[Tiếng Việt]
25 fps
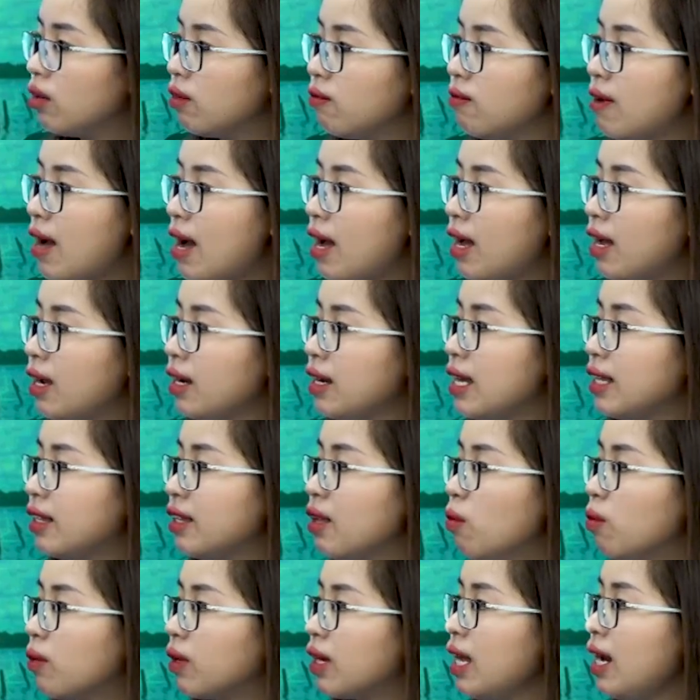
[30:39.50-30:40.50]
Và để
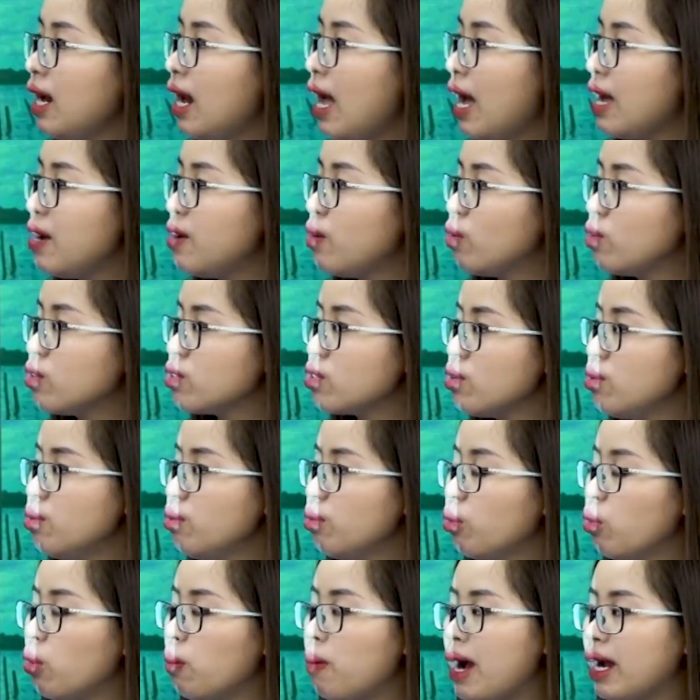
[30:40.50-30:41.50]
tổng kết lại nội
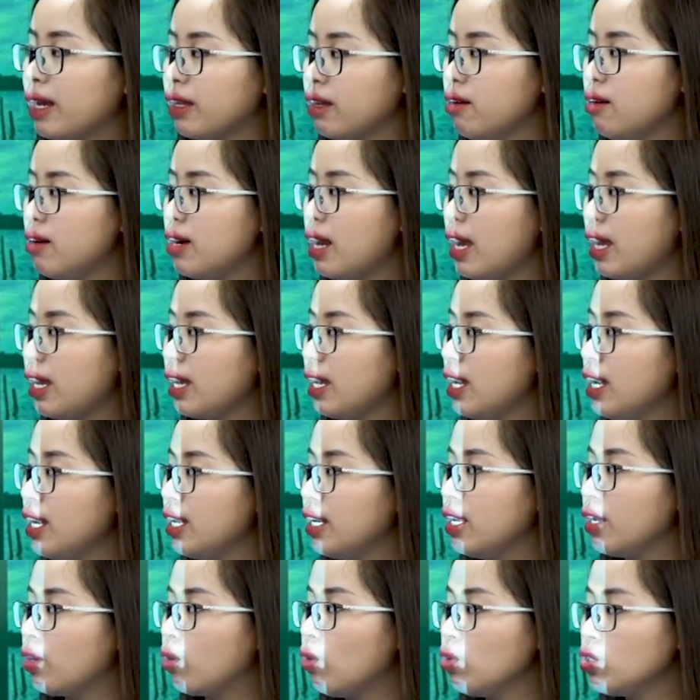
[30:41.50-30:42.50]
dung của bài thơ này
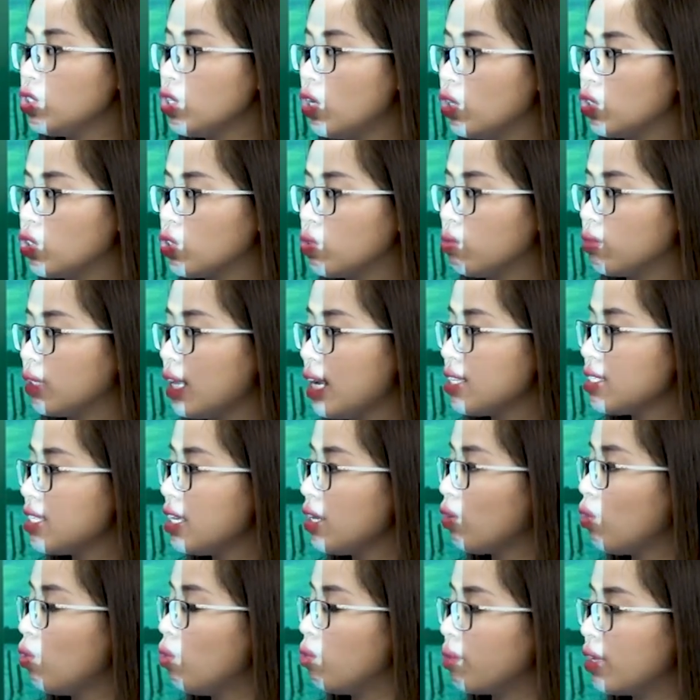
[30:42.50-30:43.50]
thì cô trò chúng ta
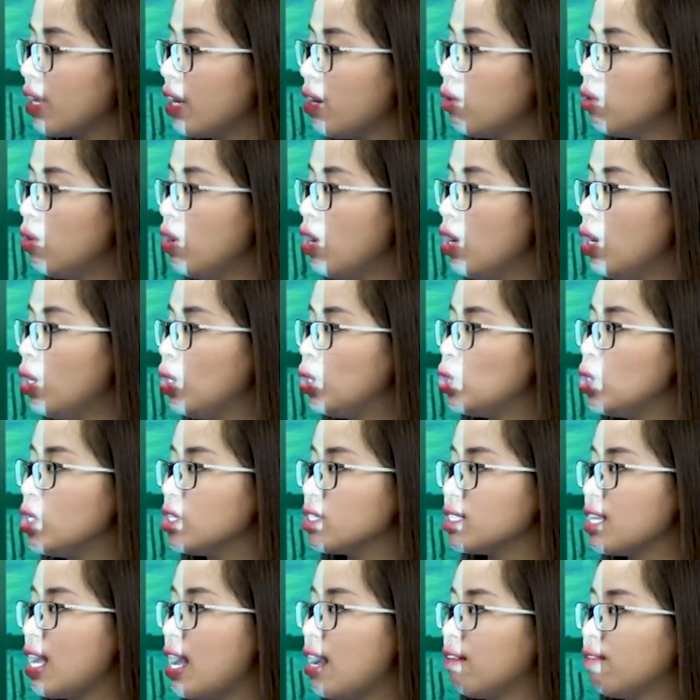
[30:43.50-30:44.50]
sẽ cùng nhau chuyển
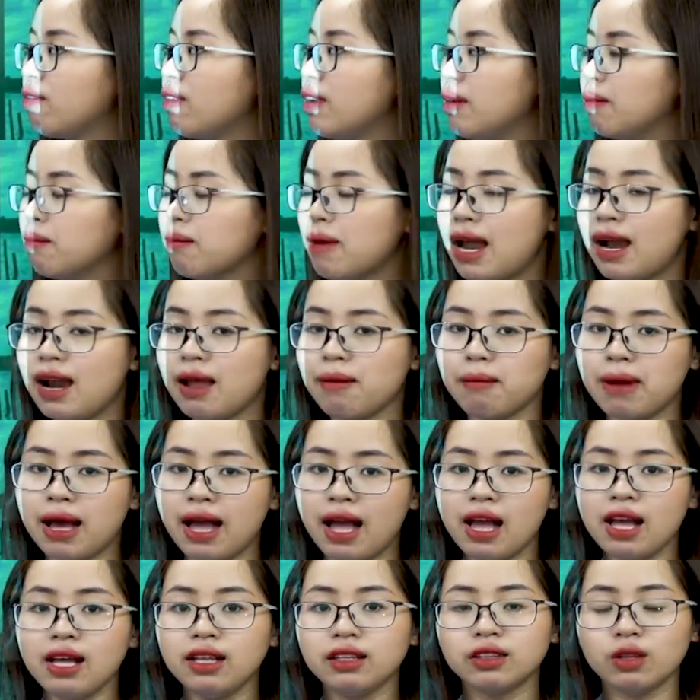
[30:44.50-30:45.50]
sang phần ba la
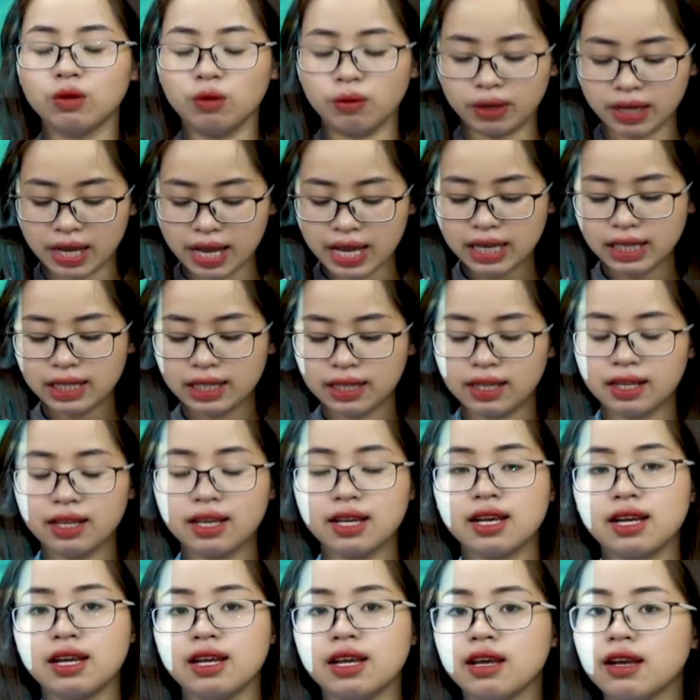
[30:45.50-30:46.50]
mã tổng kết.
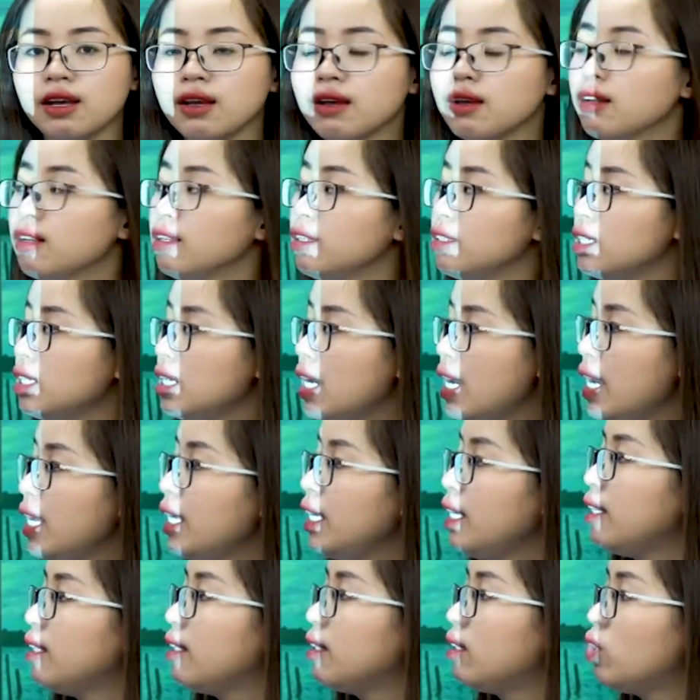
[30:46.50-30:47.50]
Trước hết,
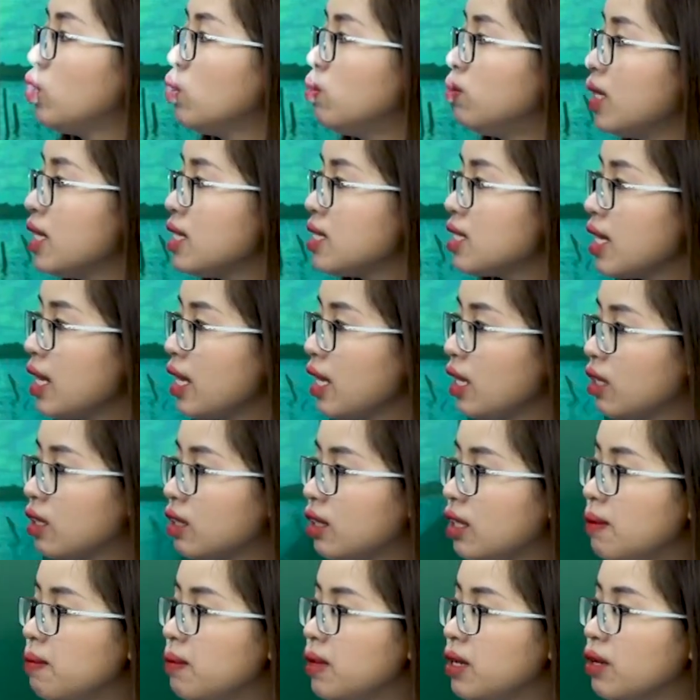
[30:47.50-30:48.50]
chúng ta sẽ
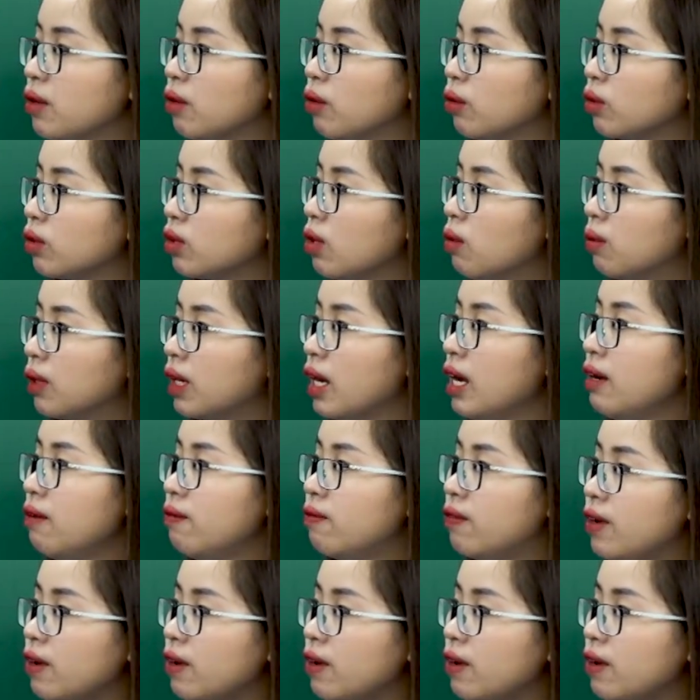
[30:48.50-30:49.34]
tìm hiểu tổng kết